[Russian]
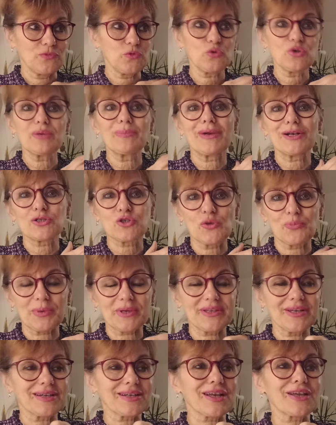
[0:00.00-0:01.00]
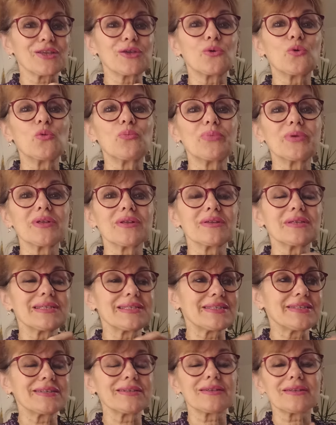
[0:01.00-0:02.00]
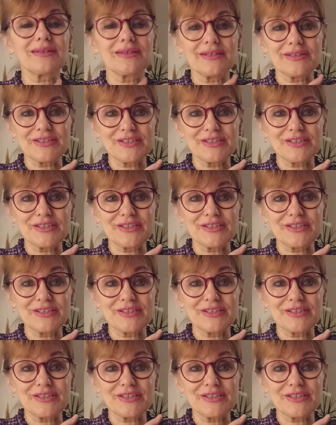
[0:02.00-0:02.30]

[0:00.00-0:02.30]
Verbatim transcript: ну, небольшой подарок, не купил, не сделал для